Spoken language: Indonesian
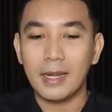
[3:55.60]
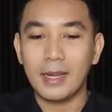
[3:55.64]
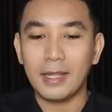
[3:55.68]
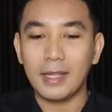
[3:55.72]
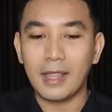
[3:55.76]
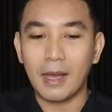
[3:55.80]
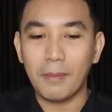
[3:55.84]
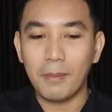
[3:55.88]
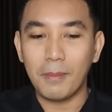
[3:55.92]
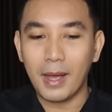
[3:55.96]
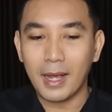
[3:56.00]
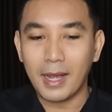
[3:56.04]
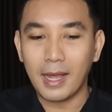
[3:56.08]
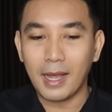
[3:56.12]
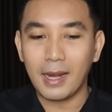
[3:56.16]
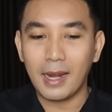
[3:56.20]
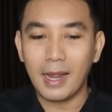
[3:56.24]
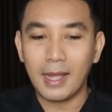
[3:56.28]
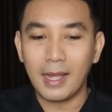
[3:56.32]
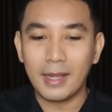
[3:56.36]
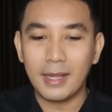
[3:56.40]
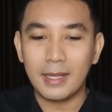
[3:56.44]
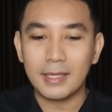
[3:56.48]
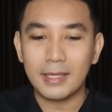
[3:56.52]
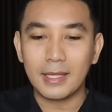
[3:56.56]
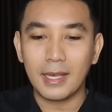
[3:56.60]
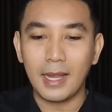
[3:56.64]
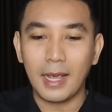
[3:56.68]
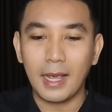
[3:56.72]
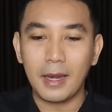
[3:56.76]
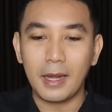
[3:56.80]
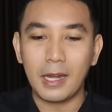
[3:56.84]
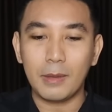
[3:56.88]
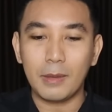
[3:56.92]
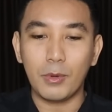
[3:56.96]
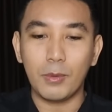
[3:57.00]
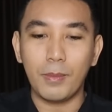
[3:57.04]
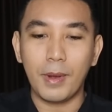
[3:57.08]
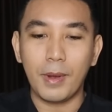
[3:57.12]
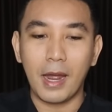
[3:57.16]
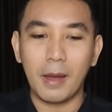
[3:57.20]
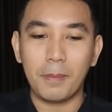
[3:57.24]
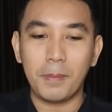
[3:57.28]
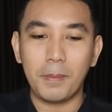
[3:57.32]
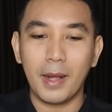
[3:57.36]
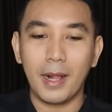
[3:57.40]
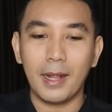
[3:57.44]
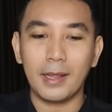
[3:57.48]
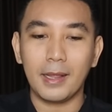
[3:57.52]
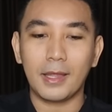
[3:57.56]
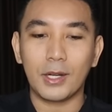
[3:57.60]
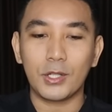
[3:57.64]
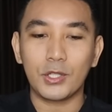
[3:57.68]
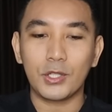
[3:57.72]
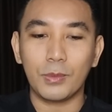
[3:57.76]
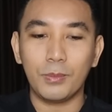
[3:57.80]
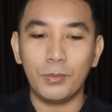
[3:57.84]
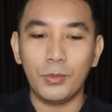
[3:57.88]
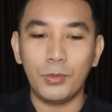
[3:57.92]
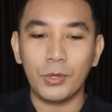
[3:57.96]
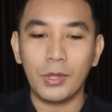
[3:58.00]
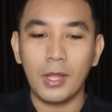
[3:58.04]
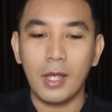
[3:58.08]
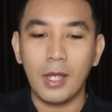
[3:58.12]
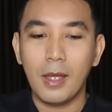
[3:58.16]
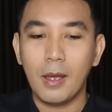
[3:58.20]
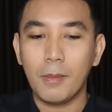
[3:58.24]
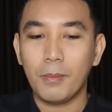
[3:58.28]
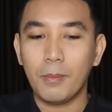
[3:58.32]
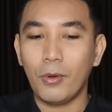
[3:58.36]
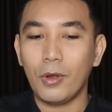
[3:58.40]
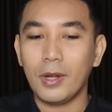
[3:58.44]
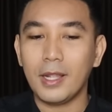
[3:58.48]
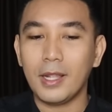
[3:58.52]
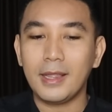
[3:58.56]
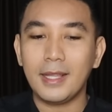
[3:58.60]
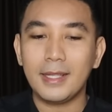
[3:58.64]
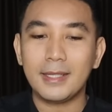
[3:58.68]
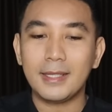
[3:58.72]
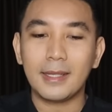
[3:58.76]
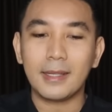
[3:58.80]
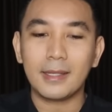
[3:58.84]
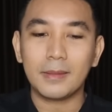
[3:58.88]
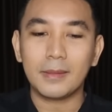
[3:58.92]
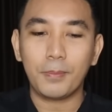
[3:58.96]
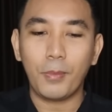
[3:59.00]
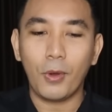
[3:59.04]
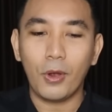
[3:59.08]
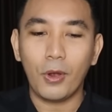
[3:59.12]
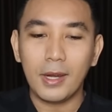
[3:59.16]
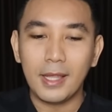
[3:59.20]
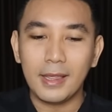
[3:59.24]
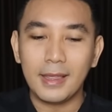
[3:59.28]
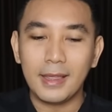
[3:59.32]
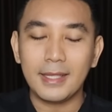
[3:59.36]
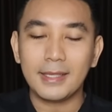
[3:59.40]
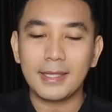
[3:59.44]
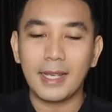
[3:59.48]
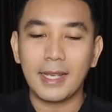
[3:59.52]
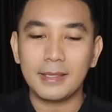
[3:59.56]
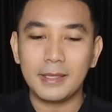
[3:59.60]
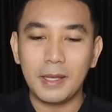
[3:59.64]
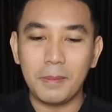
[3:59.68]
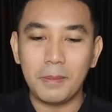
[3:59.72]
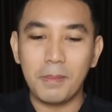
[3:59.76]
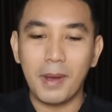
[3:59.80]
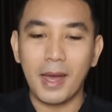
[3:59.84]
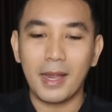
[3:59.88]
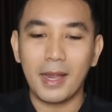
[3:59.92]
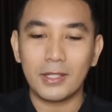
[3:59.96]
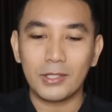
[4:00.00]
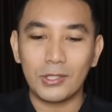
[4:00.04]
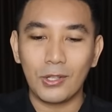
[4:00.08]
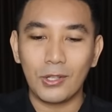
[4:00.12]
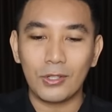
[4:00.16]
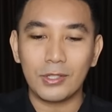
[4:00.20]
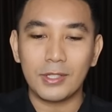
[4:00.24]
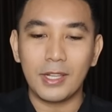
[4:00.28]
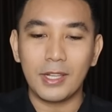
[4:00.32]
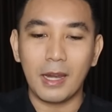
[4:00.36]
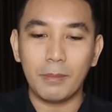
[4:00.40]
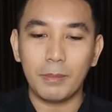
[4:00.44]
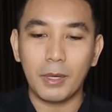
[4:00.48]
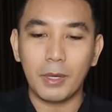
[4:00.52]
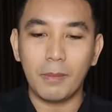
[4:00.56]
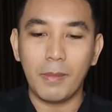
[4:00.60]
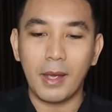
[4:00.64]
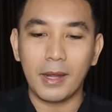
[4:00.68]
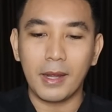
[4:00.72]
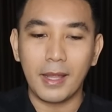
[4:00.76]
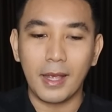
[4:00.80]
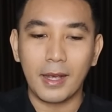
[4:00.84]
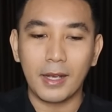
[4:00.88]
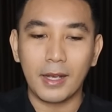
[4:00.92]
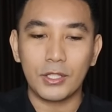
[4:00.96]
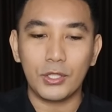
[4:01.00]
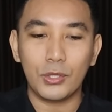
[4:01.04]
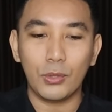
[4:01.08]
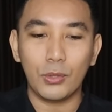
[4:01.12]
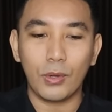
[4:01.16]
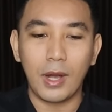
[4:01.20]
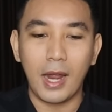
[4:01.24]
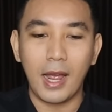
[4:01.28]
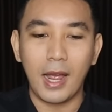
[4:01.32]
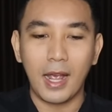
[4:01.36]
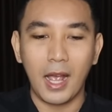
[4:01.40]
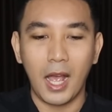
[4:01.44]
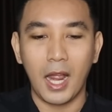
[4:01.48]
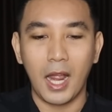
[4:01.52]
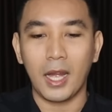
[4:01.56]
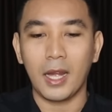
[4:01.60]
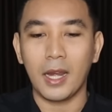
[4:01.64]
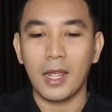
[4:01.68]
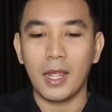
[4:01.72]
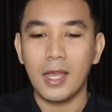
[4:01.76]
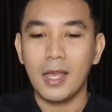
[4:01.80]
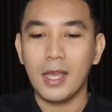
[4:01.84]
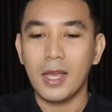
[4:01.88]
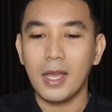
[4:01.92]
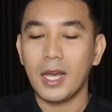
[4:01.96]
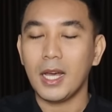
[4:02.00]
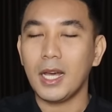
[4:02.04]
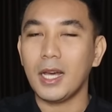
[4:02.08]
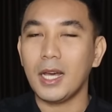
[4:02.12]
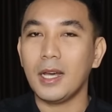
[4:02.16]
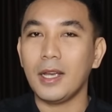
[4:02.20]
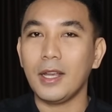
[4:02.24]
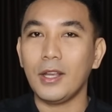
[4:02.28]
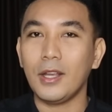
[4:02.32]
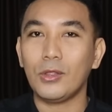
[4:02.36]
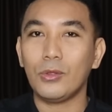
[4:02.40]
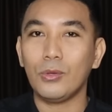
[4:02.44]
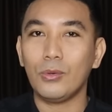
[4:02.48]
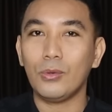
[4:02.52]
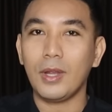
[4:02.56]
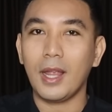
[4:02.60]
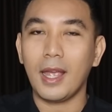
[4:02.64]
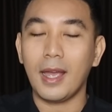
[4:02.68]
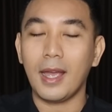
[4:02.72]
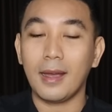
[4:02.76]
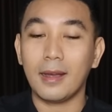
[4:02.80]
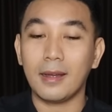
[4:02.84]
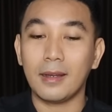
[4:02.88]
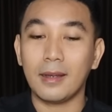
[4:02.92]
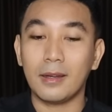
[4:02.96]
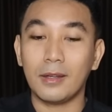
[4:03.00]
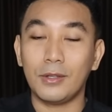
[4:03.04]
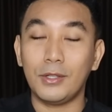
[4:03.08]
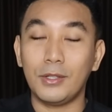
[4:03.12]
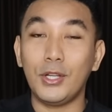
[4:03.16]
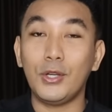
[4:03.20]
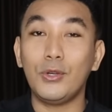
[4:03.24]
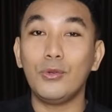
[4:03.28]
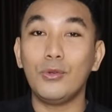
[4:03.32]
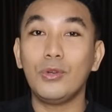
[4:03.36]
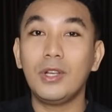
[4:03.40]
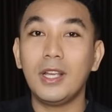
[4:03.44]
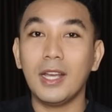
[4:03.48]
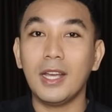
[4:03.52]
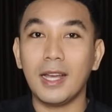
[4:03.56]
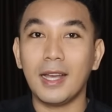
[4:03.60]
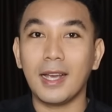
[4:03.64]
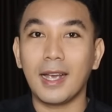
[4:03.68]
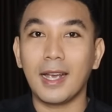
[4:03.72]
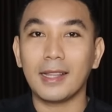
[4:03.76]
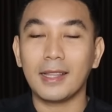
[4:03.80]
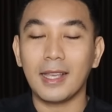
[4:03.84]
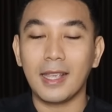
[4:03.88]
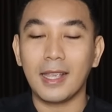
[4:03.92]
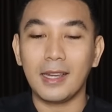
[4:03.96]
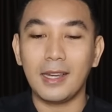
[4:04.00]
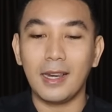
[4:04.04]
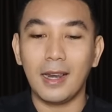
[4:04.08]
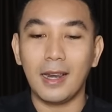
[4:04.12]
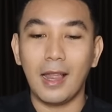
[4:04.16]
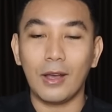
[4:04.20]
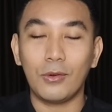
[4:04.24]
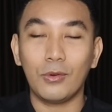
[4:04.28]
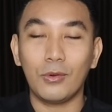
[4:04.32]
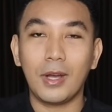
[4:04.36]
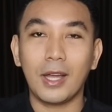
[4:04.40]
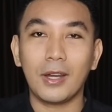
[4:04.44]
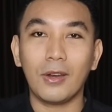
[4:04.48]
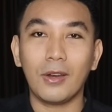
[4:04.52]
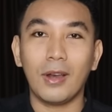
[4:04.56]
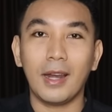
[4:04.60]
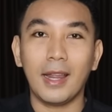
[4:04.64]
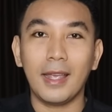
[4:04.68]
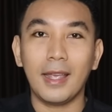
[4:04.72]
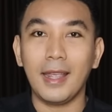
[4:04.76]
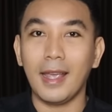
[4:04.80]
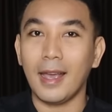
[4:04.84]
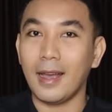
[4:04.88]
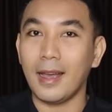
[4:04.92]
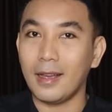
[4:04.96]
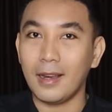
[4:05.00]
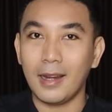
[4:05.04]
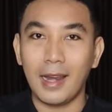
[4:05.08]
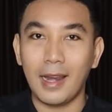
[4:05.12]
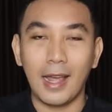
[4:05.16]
Ditambahkan lagi selain ada beberapa hal tersebut, politis politisasi bansos dan berbagai kecurangan uh, itu yang diduga katanya dilakukan oleh ya